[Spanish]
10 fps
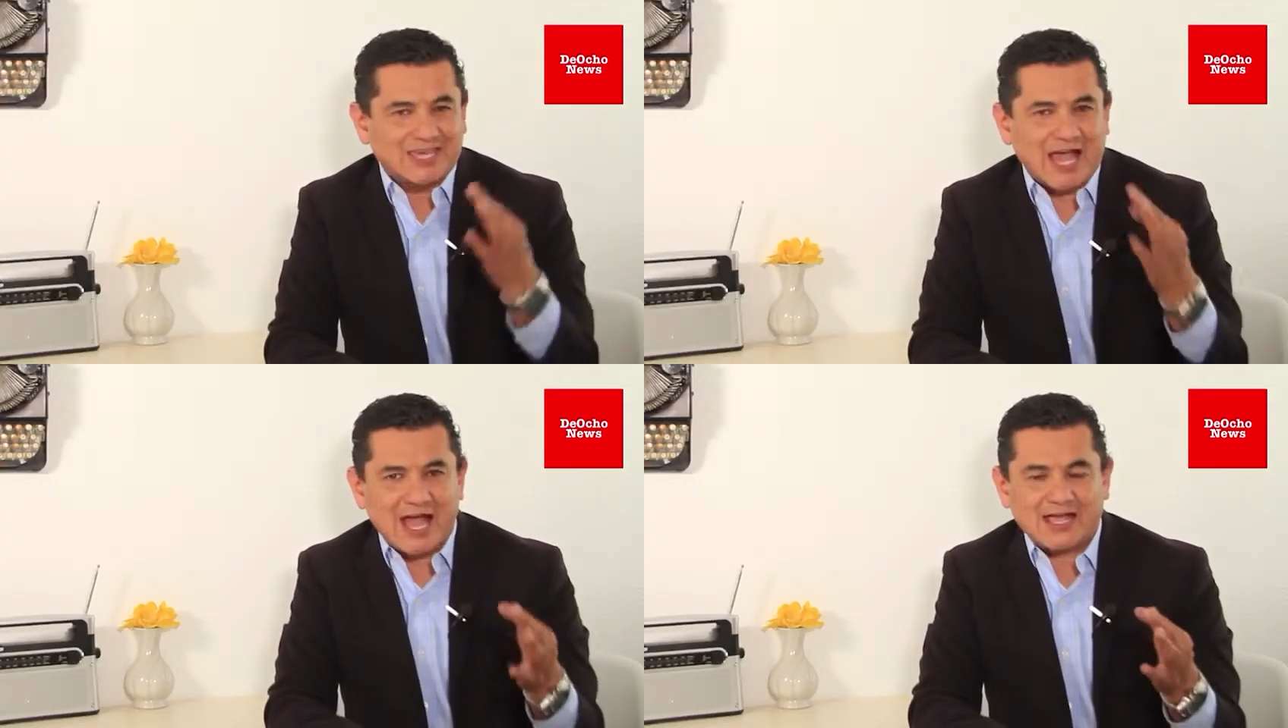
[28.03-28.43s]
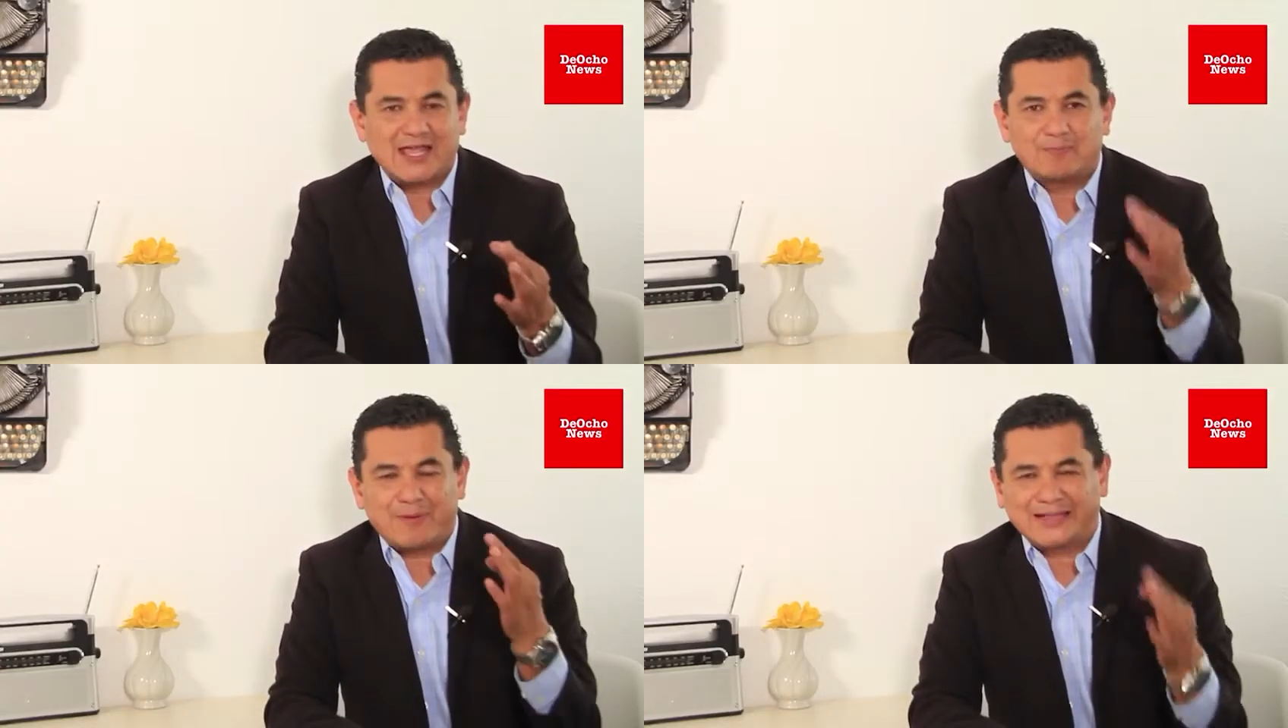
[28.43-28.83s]
ya
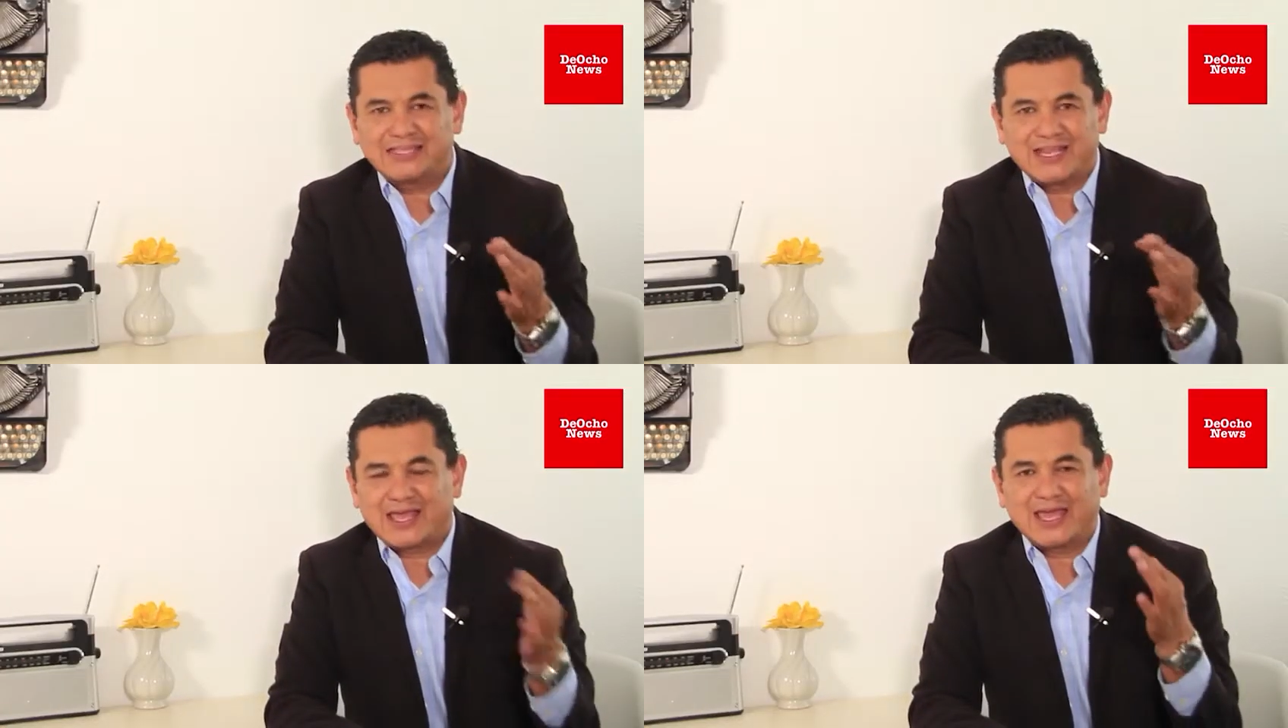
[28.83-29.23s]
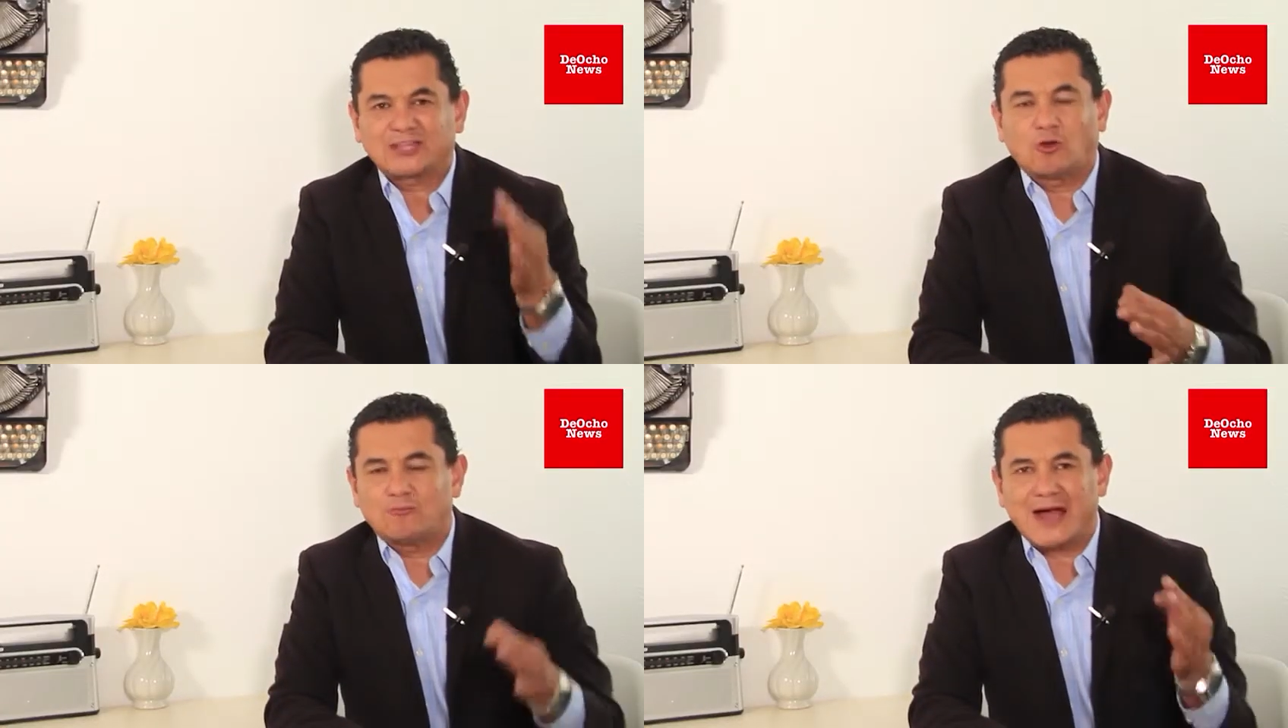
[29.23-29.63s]
el PAN tiene que
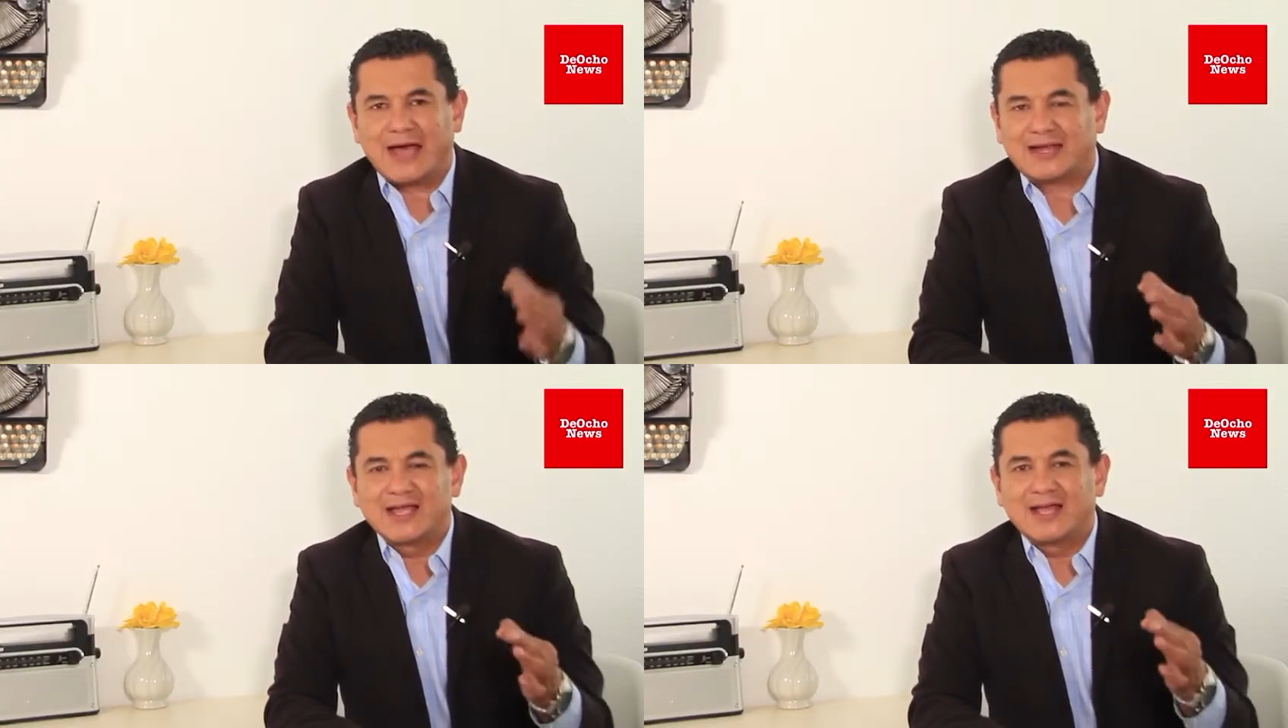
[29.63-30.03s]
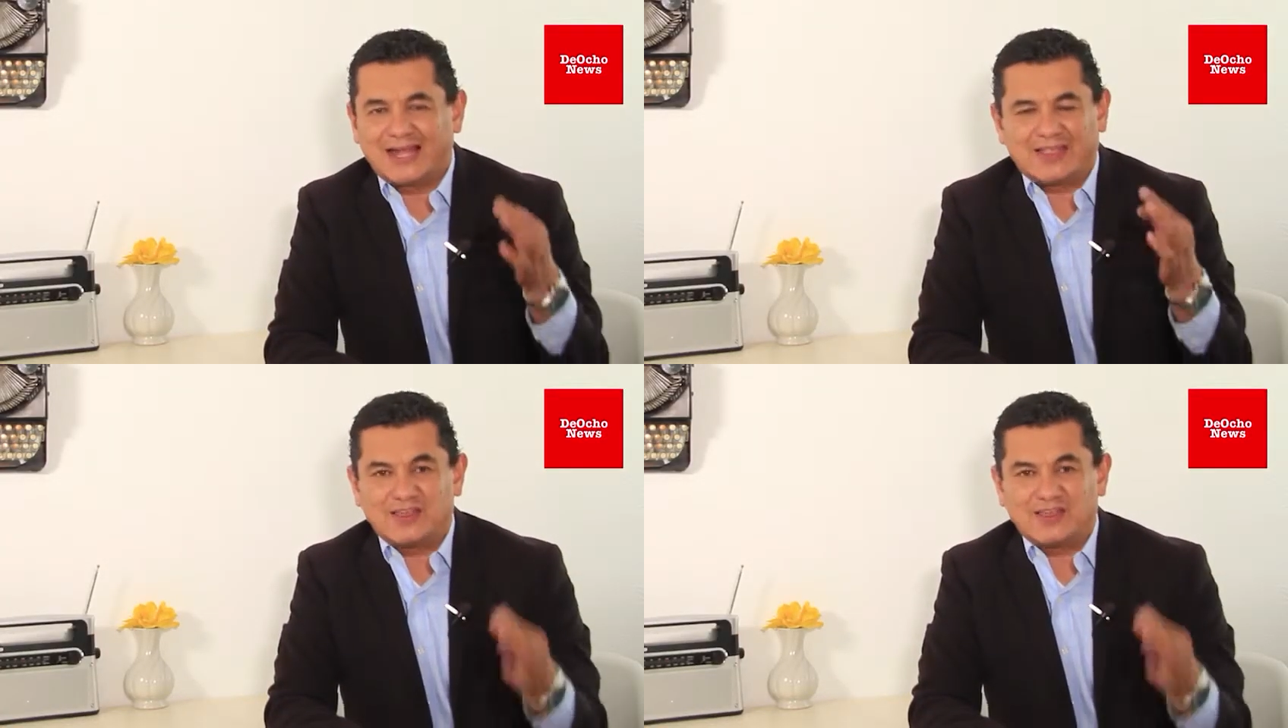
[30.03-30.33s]
tomar la